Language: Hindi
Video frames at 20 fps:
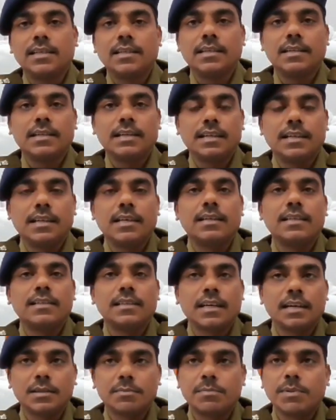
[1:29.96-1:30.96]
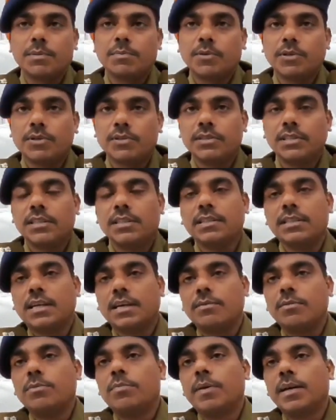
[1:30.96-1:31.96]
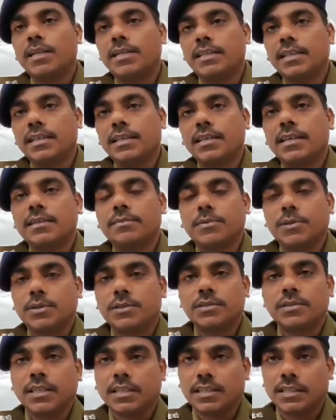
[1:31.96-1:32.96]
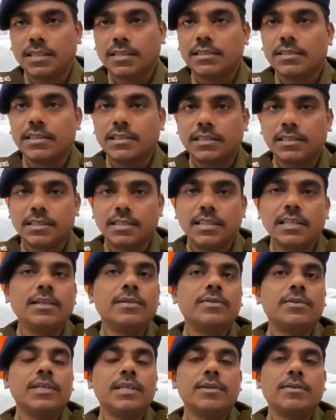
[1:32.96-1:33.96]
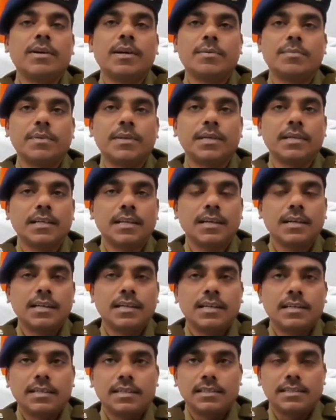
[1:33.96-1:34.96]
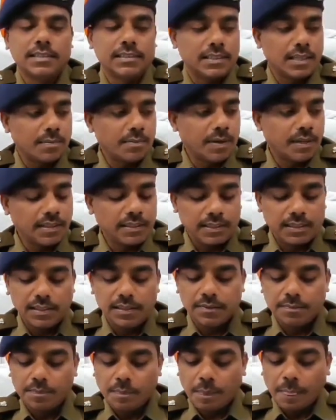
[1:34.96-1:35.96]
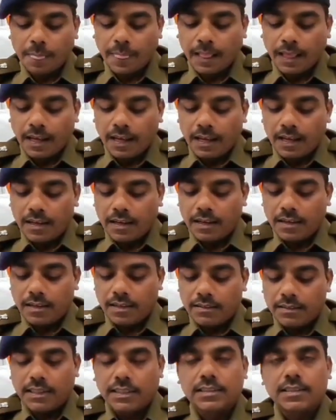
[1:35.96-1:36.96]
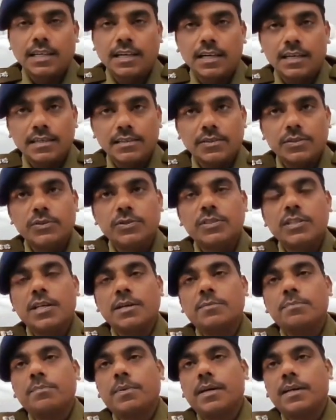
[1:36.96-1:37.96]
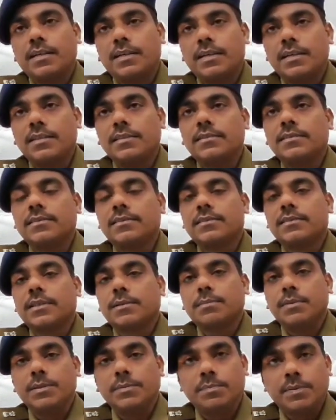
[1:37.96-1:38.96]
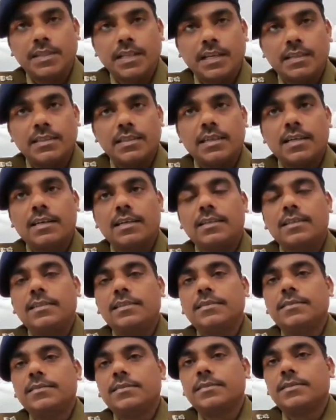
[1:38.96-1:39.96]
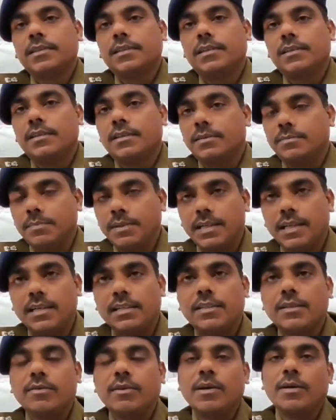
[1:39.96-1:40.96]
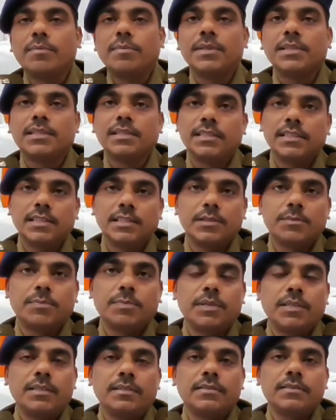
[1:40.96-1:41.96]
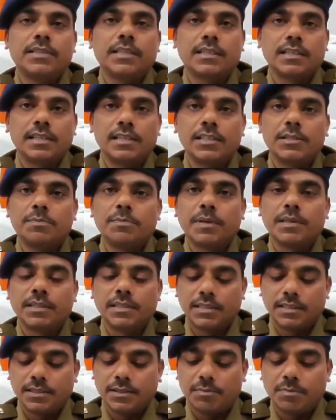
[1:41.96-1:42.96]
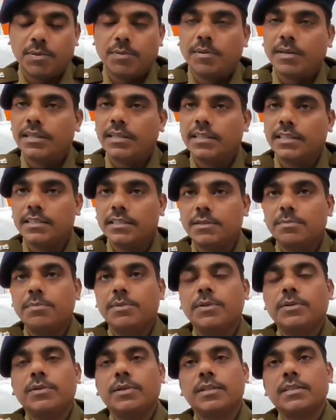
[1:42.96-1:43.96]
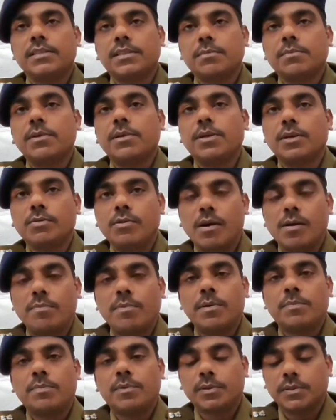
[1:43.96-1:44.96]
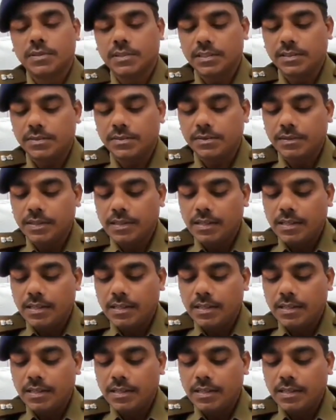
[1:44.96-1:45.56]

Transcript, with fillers: किया गया हालांकि आग पर बहुत जल्दी काबू पा लिया गया बहुत ज्यादा क्षति नहीं हुई है वहां पर किसी सामान की तत्काल सूचना पाकर सभी पदाधिकारी हम भी गए थे वहां पर सिटी एसपी सर्कल इंस्पेक्टर जो प्रभारी एसडीपीओ हैं सभी लोग वहां पर पहुंचे